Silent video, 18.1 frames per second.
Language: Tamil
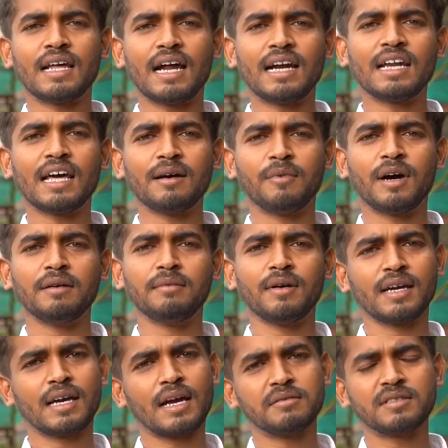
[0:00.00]
டாட்டா
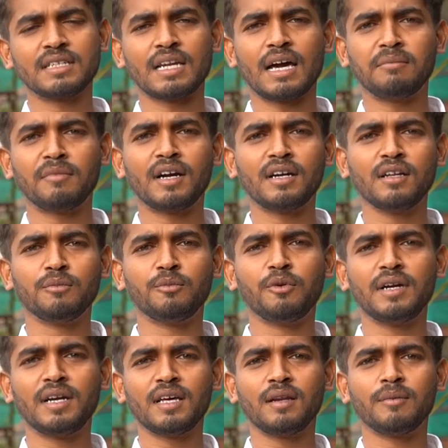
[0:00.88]
பாய் பாய் காமிச்சு நான்
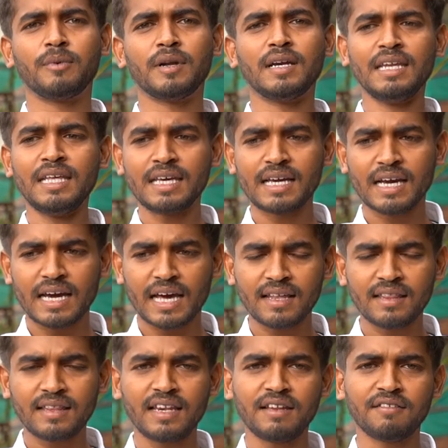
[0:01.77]
பாட்டுக்கு போயிட்டே இருப்பேன் நீங்கள்
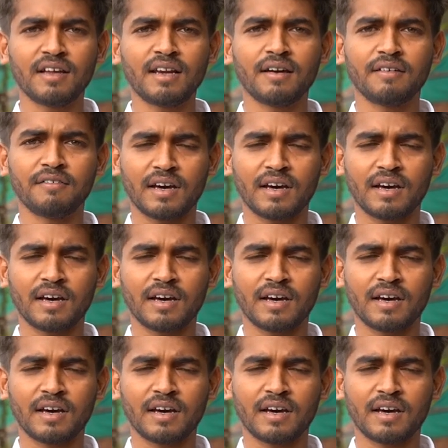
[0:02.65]
கரை தேறி